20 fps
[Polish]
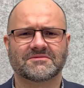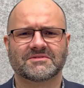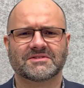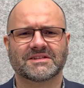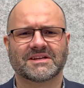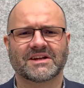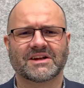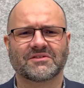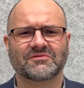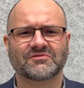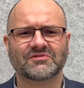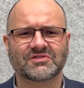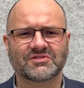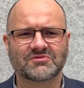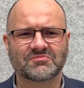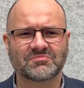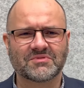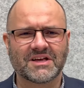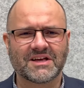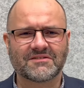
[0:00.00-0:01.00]
Sara
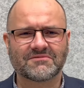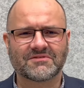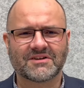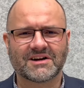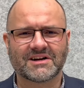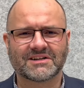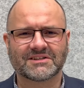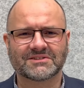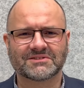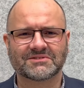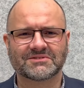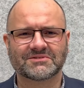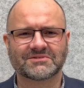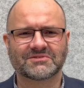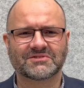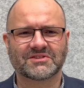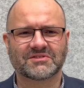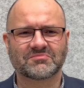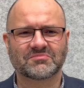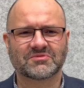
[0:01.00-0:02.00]
wyśmiewa
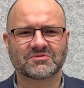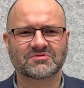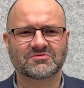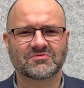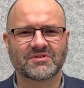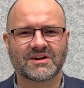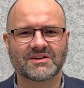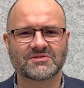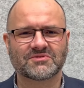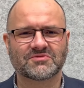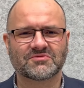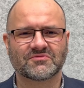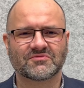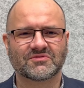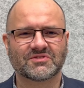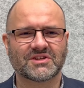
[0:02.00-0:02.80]
tych posłańców,